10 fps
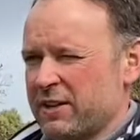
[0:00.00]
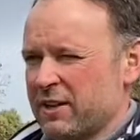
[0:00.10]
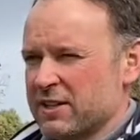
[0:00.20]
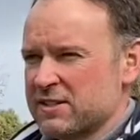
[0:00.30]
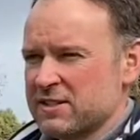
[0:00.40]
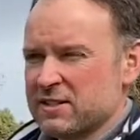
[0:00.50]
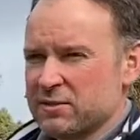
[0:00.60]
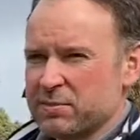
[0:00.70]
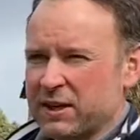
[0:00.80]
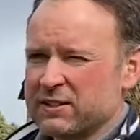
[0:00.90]

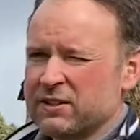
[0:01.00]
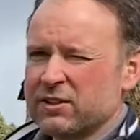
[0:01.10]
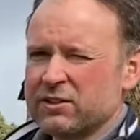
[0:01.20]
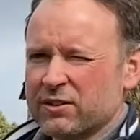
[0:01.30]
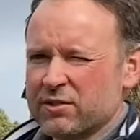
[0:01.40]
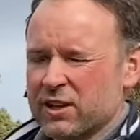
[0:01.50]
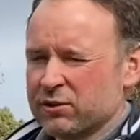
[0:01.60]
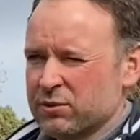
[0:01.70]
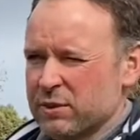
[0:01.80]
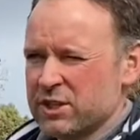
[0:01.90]
assez pertinent
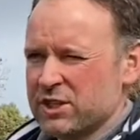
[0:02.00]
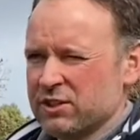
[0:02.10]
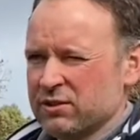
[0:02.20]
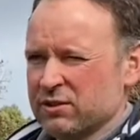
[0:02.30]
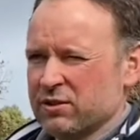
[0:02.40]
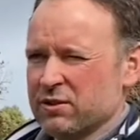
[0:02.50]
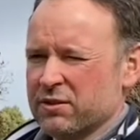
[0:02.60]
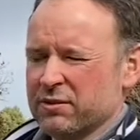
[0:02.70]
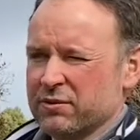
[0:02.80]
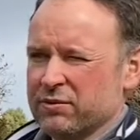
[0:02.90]
d'avoir deux machines.
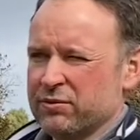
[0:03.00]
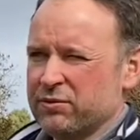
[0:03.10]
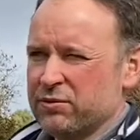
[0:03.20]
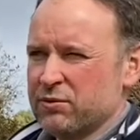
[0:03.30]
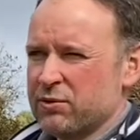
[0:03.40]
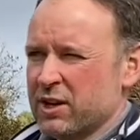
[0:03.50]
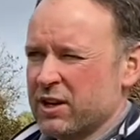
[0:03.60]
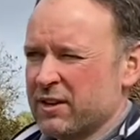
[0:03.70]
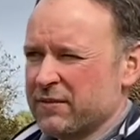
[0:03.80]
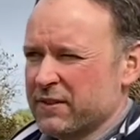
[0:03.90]
Euh, vu,
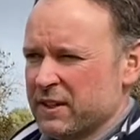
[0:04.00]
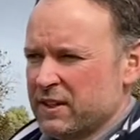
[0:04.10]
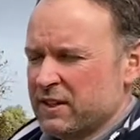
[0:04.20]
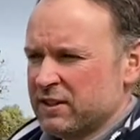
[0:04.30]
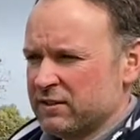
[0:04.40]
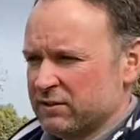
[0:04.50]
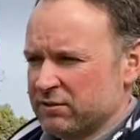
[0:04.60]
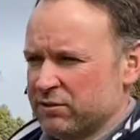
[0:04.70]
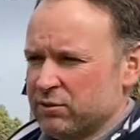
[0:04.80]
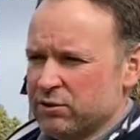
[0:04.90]

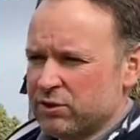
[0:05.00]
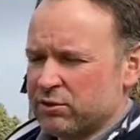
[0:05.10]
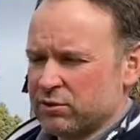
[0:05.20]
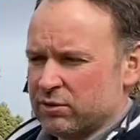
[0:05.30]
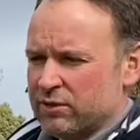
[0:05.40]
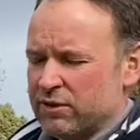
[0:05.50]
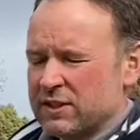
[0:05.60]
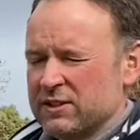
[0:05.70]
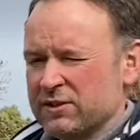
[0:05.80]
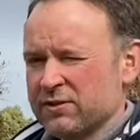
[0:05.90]
notre
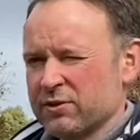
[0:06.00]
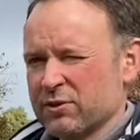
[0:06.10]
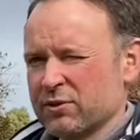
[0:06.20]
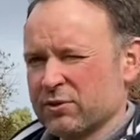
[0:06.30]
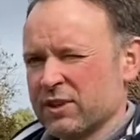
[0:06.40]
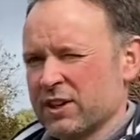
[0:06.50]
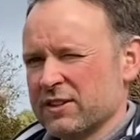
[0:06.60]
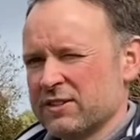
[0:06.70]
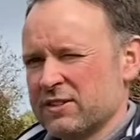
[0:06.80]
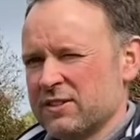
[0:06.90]
effectif, euh, on est
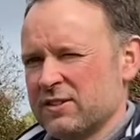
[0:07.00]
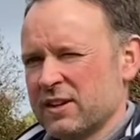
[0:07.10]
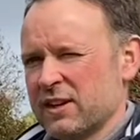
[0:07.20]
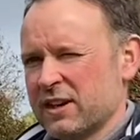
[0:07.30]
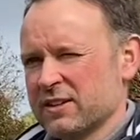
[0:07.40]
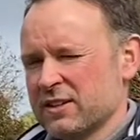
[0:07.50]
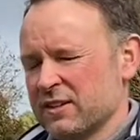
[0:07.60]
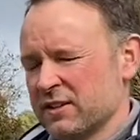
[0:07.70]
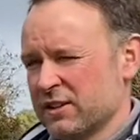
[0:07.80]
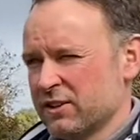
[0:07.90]
à six
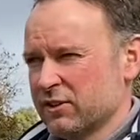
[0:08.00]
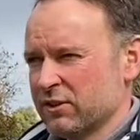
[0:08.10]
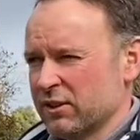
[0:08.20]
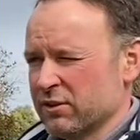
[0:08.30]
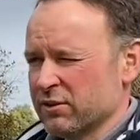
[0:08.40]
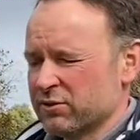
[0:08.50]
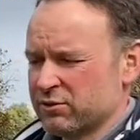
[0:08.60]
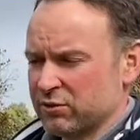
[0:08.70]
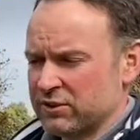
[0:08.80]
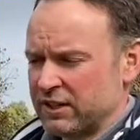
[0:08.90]
salariés euh,
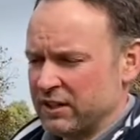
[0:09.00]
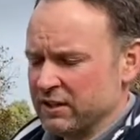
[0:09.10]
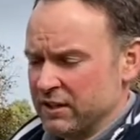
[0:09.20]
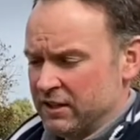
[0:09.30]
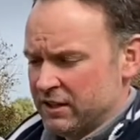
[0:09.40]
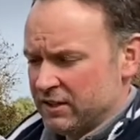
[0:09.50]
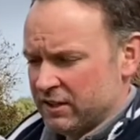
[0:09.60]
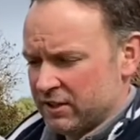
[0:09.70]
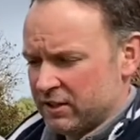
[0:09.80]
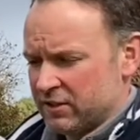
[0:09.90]
sur le terrain.
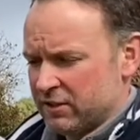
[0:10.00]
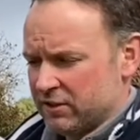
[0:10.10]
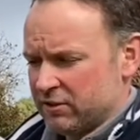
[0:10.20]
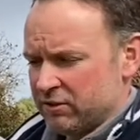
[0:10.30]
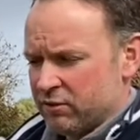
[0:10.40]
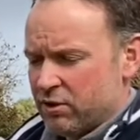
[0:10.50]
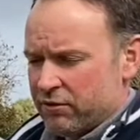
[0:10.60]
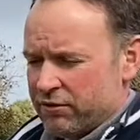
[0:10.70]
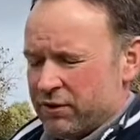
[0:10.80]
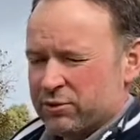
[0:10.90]
Et le
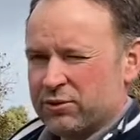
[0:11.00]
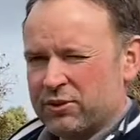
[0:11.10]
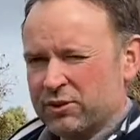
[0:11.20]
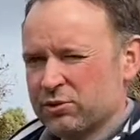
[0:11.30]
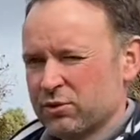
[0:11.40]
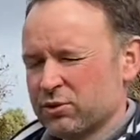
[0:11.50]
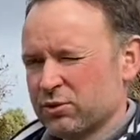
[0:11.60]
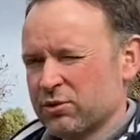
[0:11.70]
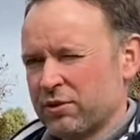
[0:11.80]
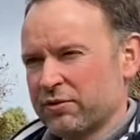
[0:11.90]
renfort de ces deux
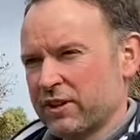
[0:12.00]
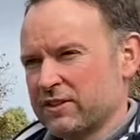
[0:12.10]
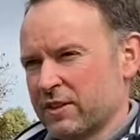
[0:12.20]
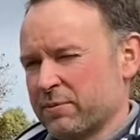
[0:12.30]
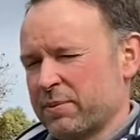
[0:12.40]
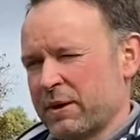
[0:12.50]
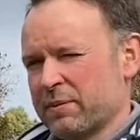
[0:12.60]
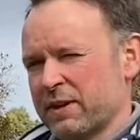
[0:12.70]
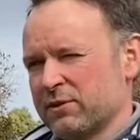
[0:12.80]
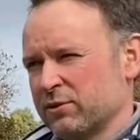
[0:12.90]
grues, en fait, ça me
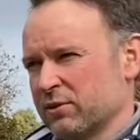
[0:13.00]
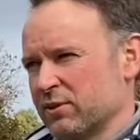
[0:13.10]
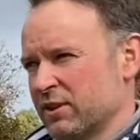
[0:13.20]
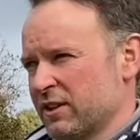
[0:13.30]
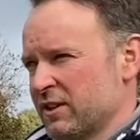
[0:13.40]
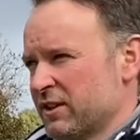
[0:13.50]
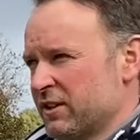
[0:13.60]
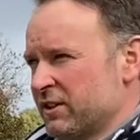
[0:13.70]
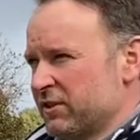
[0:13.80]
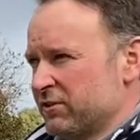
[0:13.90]
permet de,
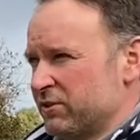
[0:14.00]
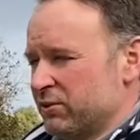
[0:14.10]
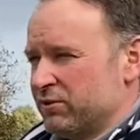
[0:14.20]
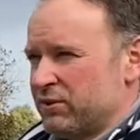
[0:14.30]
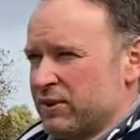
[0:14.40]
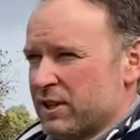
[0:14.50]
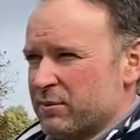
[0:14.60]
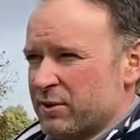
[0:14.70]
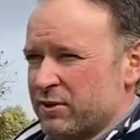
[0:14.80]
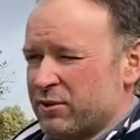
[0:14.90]

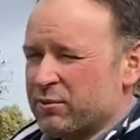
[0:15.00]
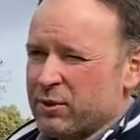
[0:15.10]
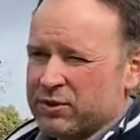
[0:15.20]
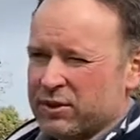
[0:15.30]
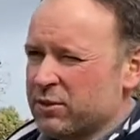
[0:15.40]
finalement augmenter